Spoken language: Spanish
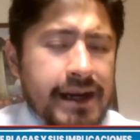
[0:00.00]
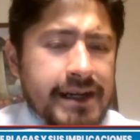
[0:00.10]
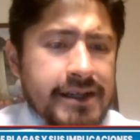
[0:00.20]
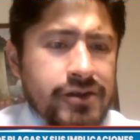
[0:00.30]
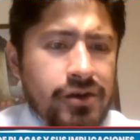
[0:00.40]

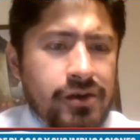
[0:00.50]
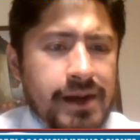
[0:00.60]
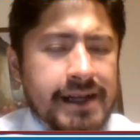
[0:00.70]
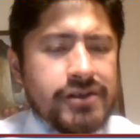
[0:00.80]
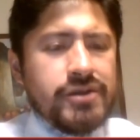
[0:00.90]
para
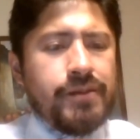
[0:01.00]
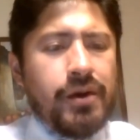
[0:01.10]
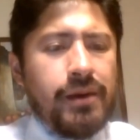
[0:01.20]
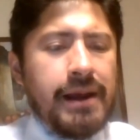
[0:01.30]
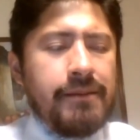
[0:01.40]
resolver esos
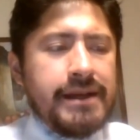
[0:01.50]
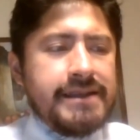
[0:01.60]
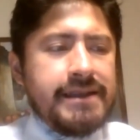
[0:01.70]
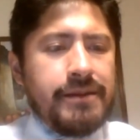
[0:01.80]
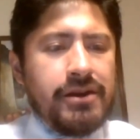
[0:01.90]

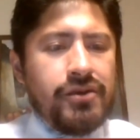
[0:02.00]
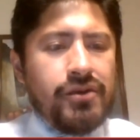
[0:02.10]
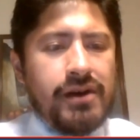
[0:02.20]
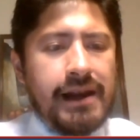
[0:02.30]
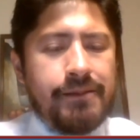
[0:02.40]
problemas
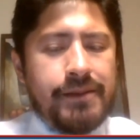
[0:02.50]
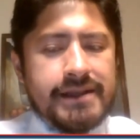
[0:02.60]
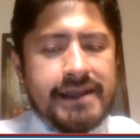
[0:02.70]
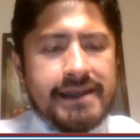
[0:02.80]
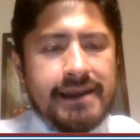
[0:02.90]
debido a la
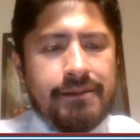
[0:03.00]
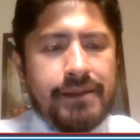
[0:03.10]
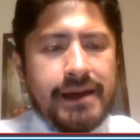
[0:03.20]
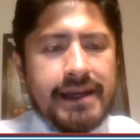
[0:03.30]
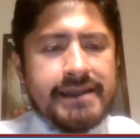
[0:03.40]
presencia de
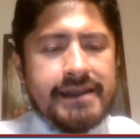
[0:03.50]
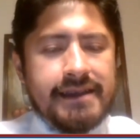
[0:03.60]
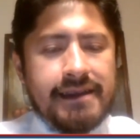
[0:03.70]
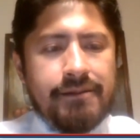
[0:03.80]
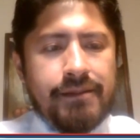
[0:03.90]

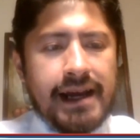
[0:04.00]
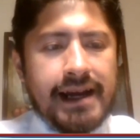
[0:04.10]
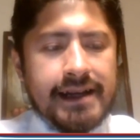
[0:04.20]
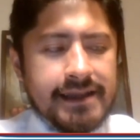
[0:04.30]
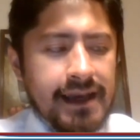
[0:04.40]
pestes y de
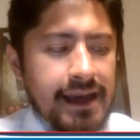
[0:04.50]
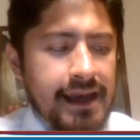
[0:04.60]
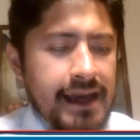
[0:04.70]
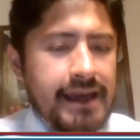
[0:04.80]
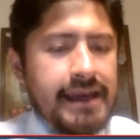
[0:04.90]
plagas.
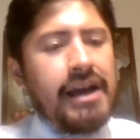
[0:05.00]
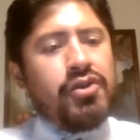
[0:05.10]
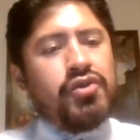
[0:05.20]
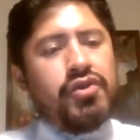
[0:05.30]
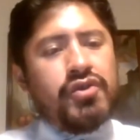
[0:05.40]
Y
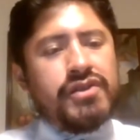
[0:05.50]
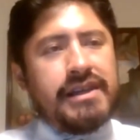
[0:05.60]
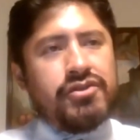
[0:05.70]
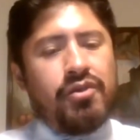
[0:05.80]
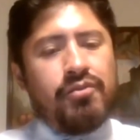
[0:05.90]
hay
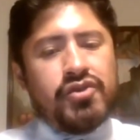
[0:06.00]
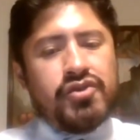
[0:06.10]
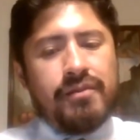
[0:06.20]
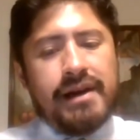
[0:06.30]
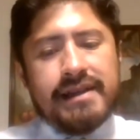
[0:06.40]
otros que son
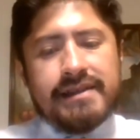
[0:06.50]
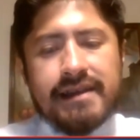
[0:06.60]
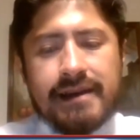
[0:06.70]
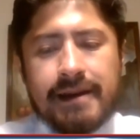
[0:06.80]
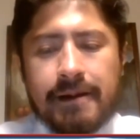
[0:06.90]
mucho
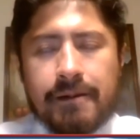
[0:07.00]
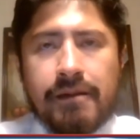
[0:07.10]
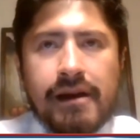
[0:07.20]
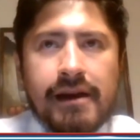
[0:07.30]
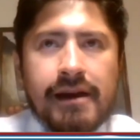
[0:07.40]
más... Eh,
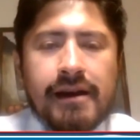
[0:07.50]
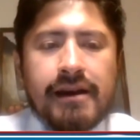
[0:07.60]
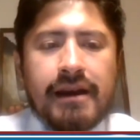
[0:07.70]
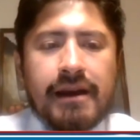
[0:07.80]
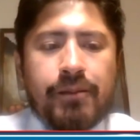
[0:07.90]

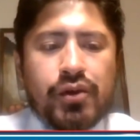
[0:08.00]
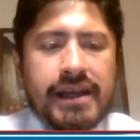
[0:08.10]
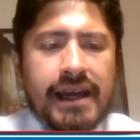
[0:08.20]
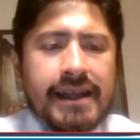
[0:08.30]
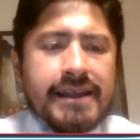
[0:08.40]
eh,
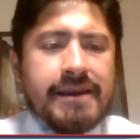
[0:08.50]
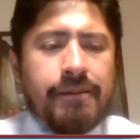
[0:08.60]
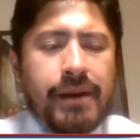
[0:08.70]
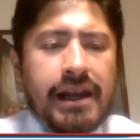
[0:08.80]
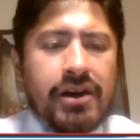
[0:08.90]
potentes
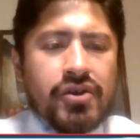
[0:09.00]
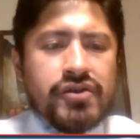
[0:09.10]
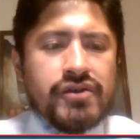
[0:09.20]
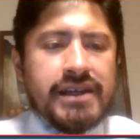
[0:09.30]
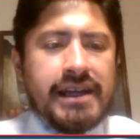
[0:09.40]
y
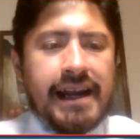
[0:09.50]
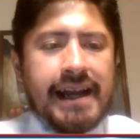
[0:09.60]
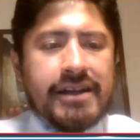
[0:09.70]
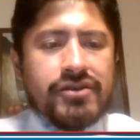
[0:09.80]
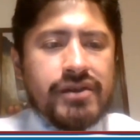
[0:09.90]
peligrosos. Y en
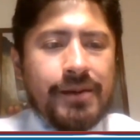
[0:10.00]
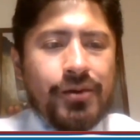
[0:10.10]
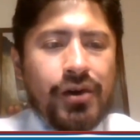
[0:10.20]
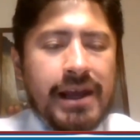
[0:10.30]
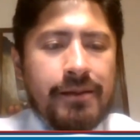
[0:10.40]
el caso de
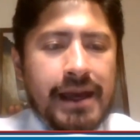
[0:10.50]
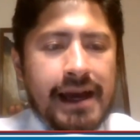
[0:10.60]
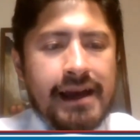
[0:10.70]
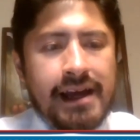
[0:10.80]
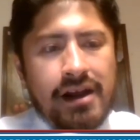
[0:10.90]

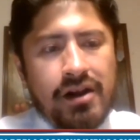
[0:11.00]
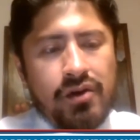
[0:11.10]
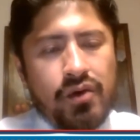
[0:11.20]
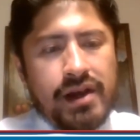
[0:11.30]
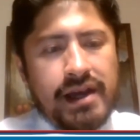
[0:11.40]
Bolivia,
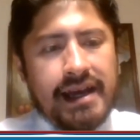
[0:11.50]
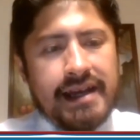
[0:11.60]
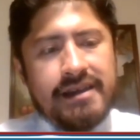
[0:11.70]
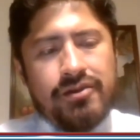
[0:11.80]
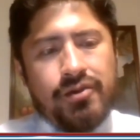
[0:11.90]
lo que
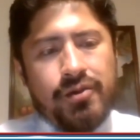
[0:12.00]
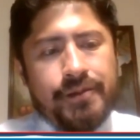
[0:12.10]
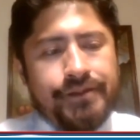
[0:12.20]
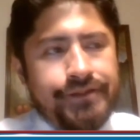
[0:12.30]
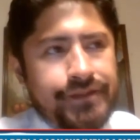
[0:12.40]
ha
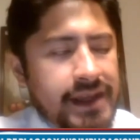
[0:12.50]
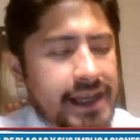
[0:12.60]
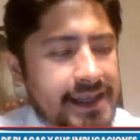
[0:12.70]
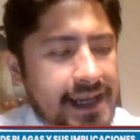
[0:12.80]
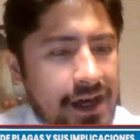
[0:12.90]
sido
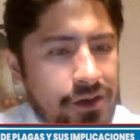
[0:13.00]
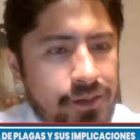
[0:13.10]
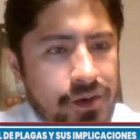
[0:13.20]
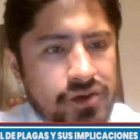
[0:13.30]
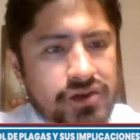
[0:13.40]

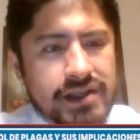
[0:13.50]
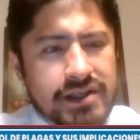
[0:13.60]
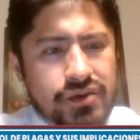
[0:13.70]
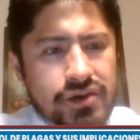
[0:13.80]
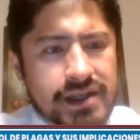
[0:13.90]
destacado por muchos
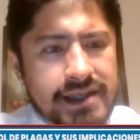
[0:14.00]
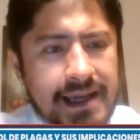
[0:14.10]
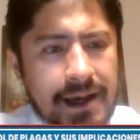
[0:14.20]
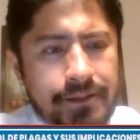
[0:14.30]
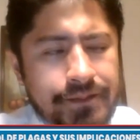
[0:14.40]
estudios
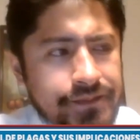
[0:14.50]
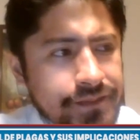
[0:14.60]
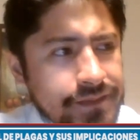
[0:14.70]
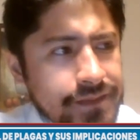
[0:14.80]
es que